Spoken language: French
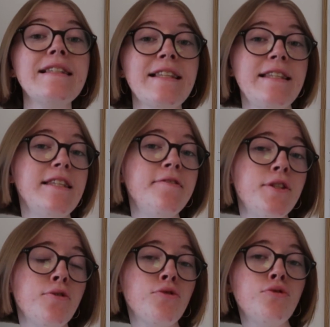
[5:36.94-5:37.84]
Ça
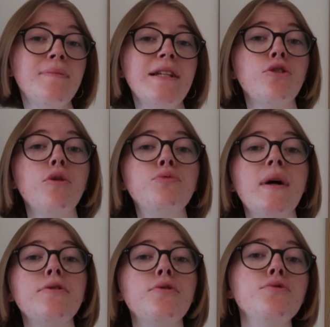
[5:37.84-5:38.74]
signifie surtout mettre au
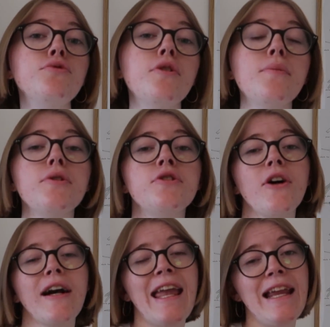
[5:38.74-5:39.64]
point de nouveaux
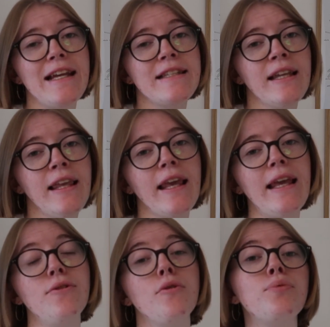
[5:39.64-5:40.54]
moteurs électriques
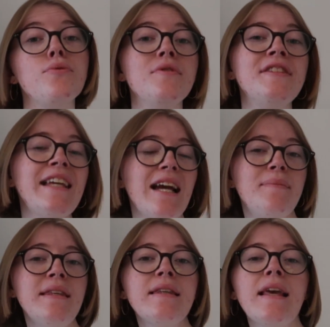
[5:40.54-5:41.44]
et non plus
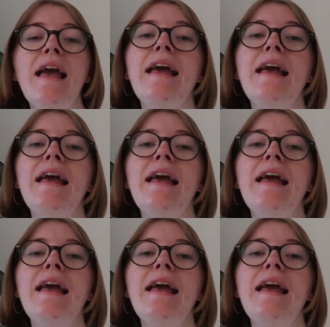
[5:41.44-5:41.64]
thermiques